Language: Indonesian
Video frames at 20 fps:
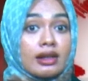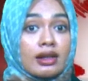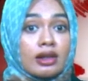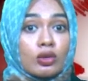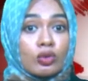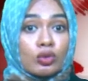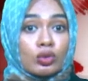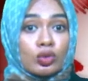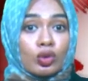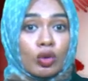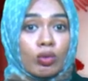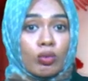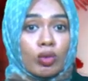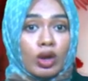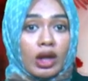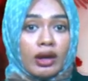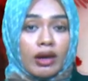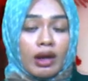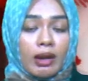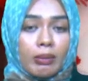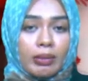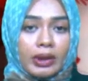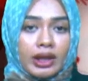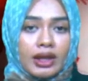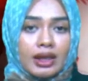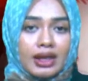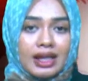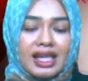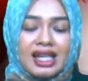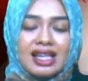ini untuk bulan
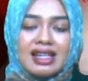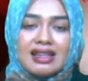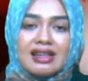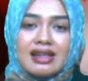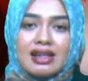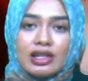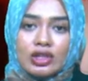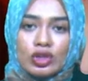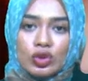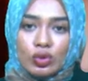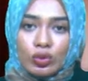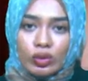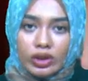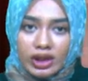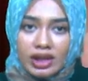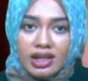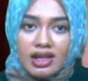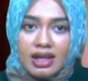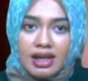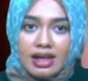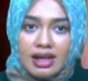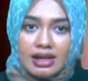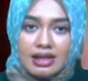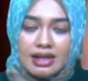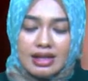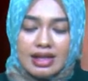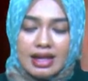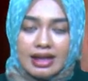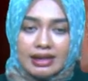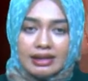April hingga Juni
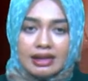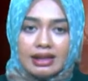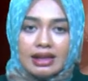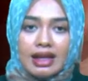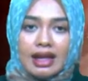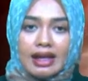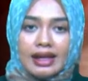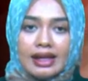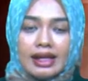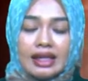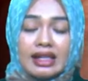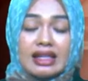dengan nilai